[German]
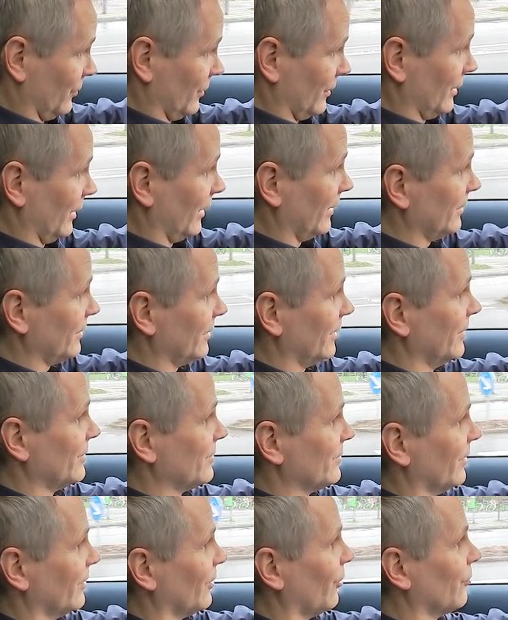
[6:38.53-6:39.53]
Gleich geht
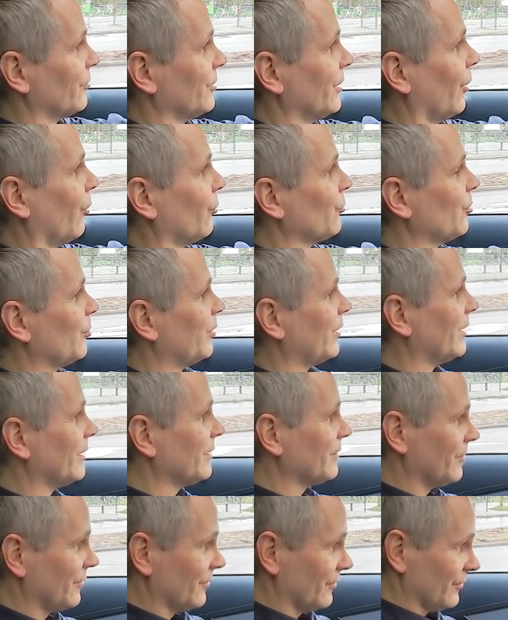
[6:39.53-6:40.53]
es dann auf die
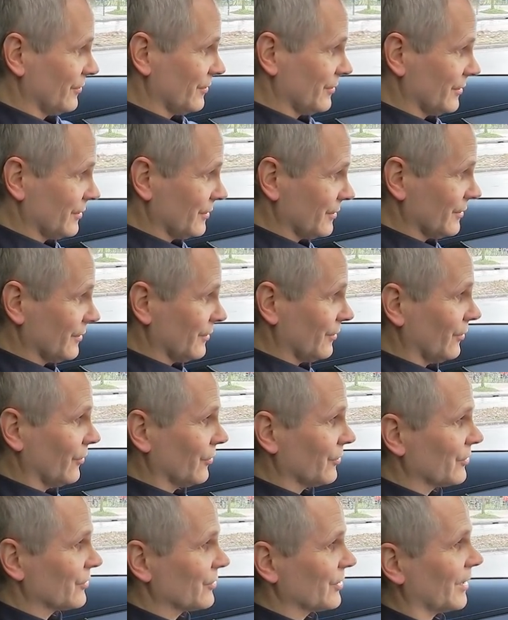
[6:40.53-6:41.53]
Autobahn
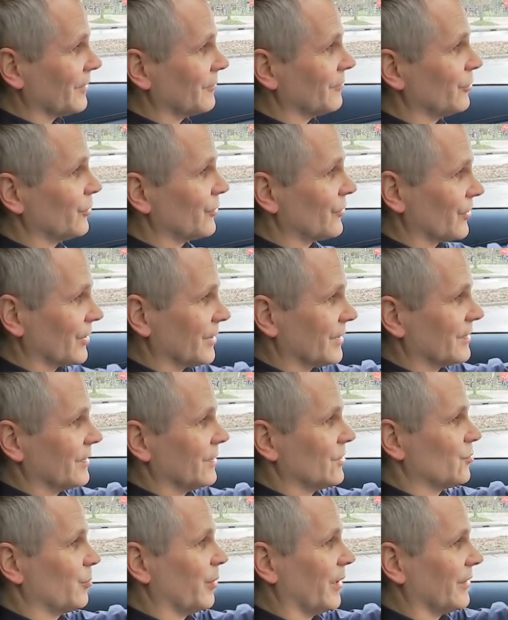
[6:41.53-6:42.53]
und dann wird es
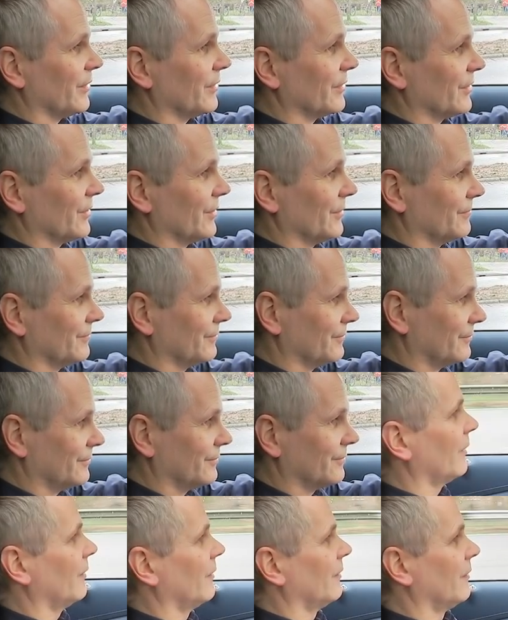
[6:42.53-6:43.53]
richtig spannend.
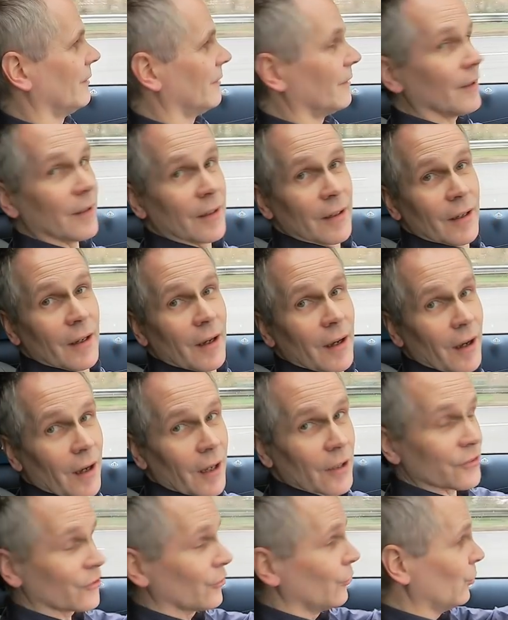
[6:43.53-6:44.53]

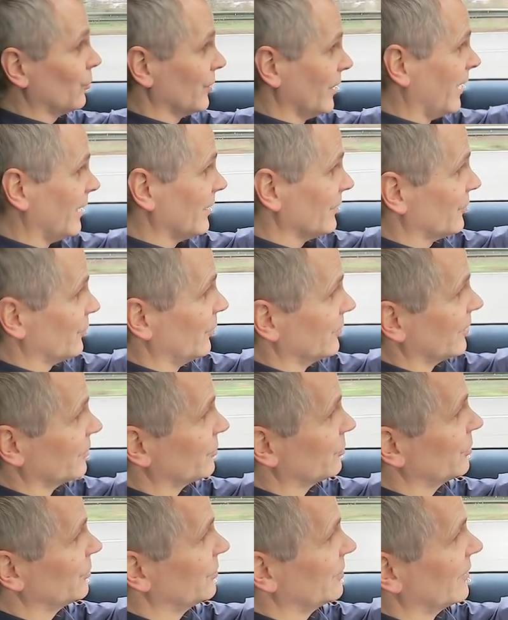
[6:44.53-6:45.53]
Ach so, ja, es könnte
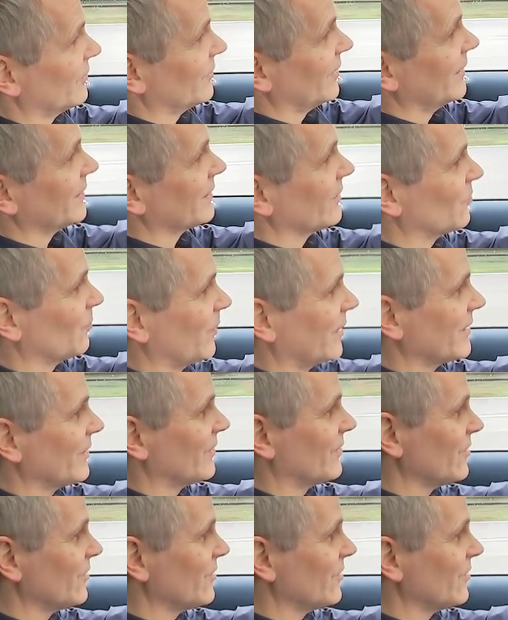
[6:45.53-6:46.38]
natürlich wieder sein, dass meine